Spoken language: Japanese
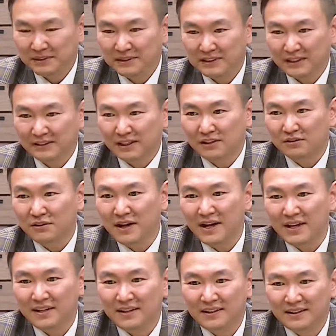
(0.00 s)
見せたるわ
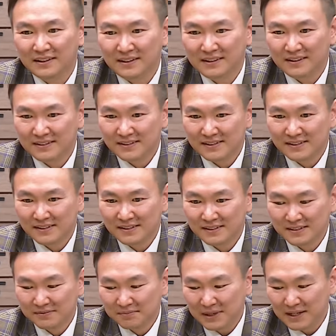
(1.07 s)
い。オッケー。
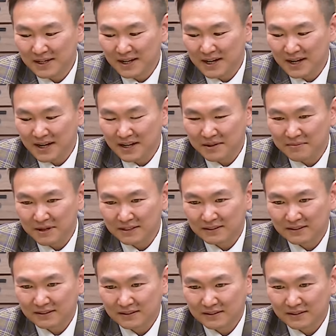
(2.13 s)
真ん中からいきます。